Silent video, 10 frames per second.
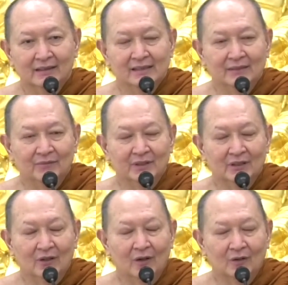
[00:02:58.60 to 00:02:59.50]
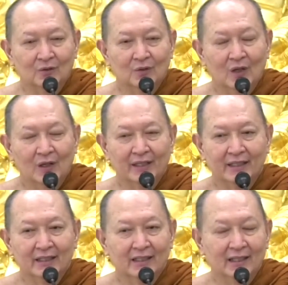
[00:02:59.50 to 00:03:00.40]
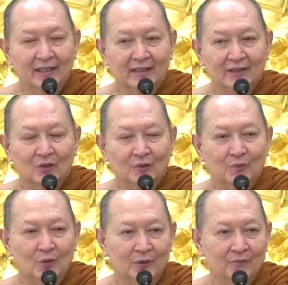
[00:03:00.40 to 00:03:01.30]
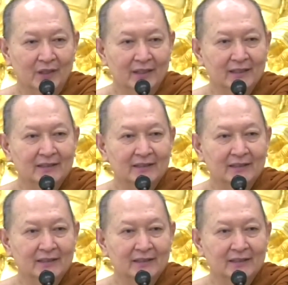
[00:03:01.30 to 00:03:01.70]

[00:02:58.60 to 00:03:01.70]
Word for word: งั้นจิตมันจะออกรู้ออกเห็นอะไร โลดโผนไป